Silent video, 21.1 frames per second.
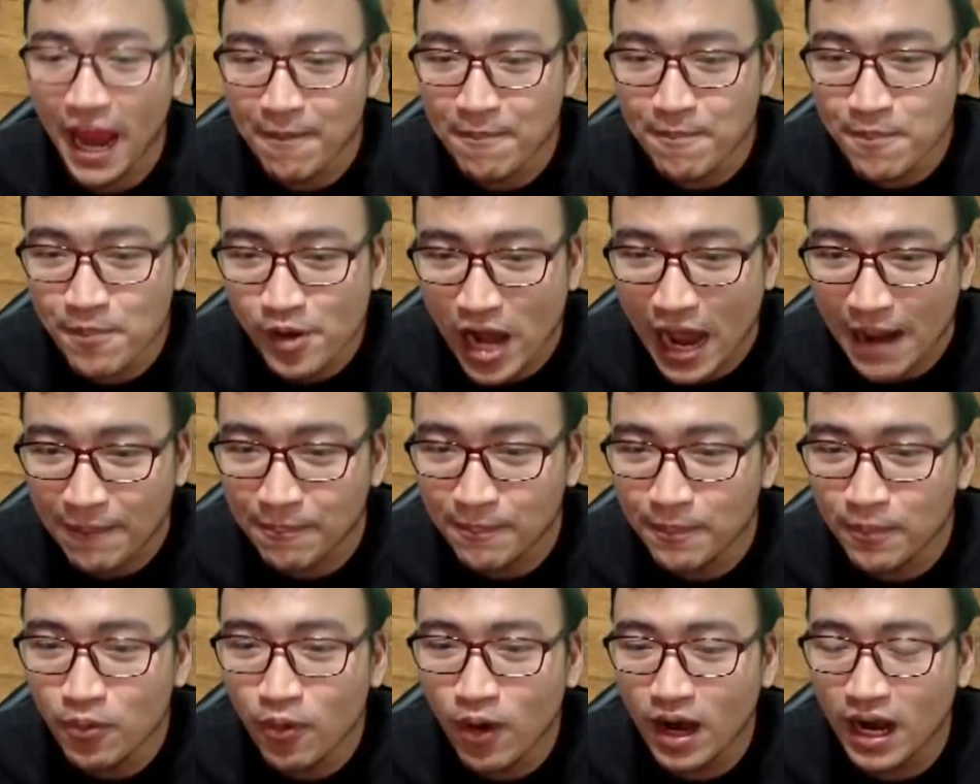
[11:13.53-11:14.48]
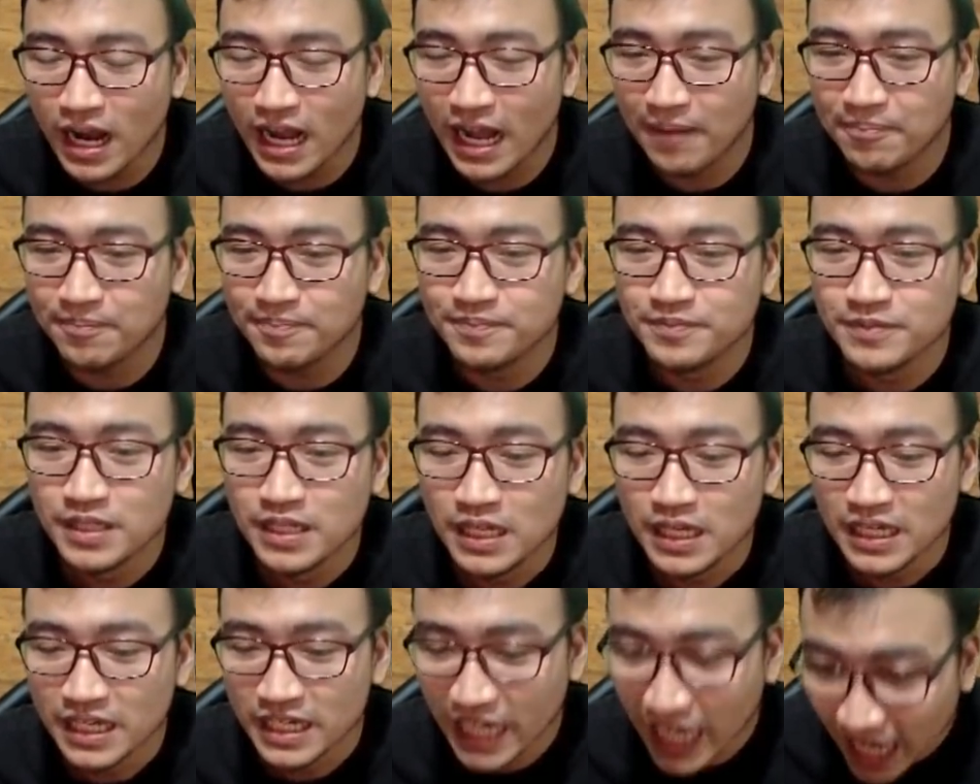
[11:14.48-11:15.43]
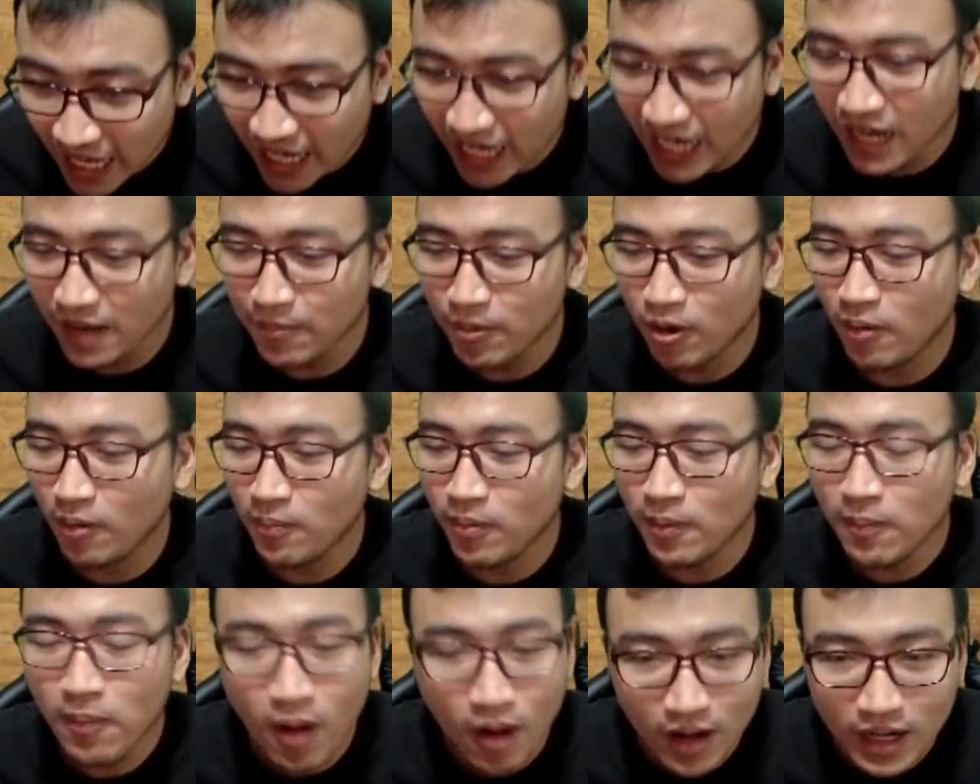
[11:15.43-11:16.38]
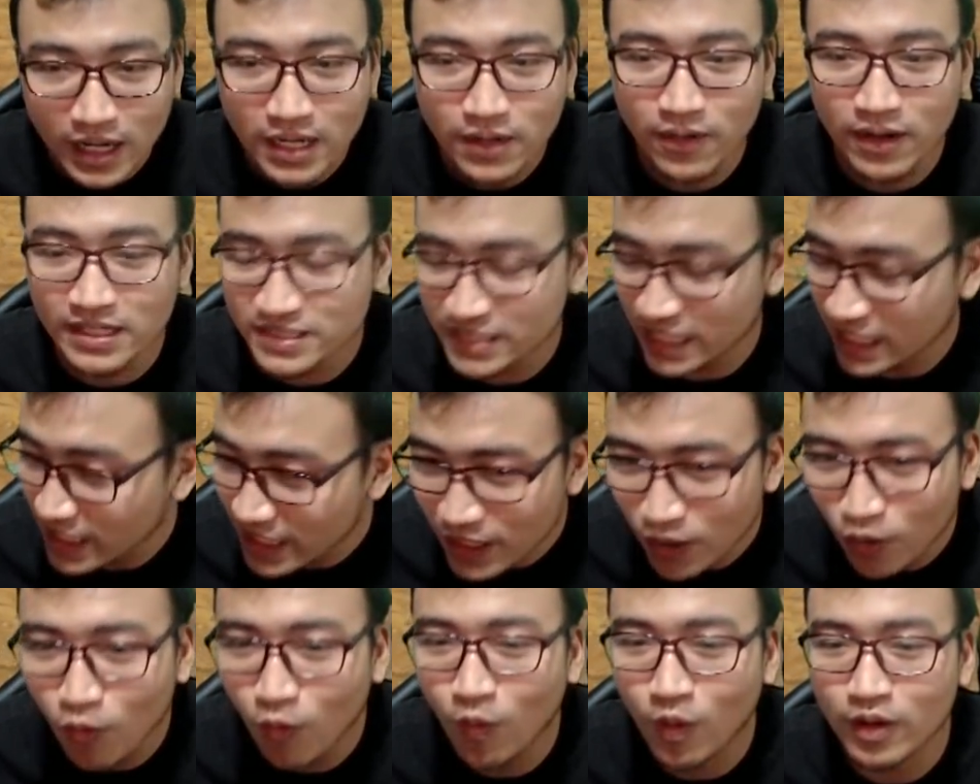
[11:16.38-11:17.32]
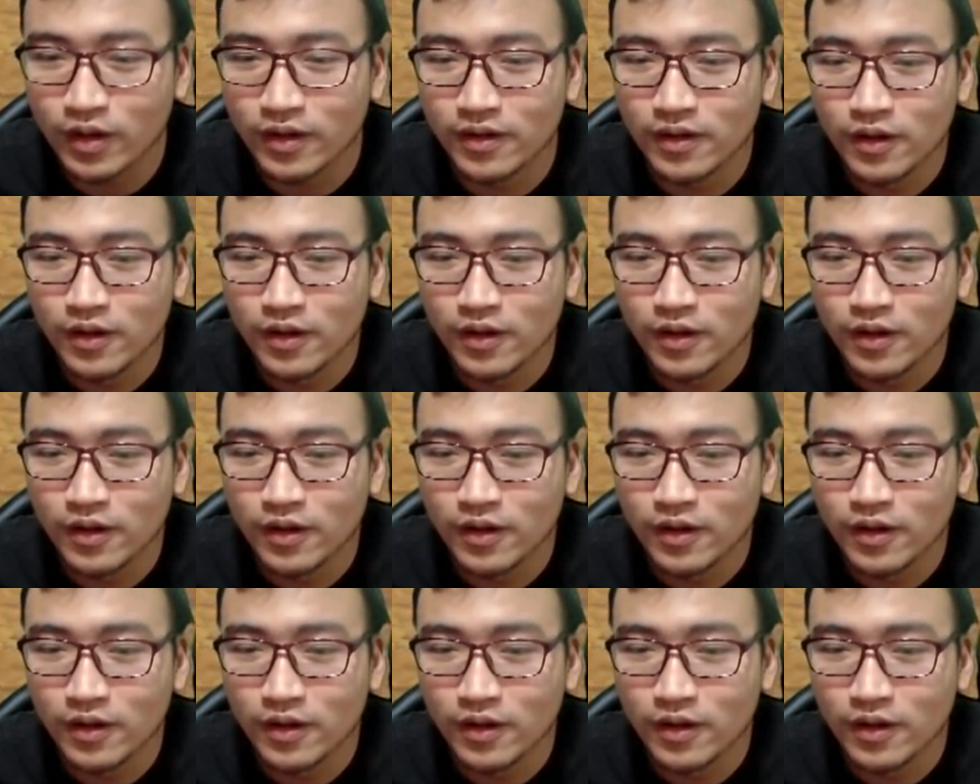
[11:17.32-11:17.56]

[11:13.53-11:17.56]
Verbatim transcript: มรัมบวกกับคิงครับผมผมบอกเลยว่าเซตนี้โหด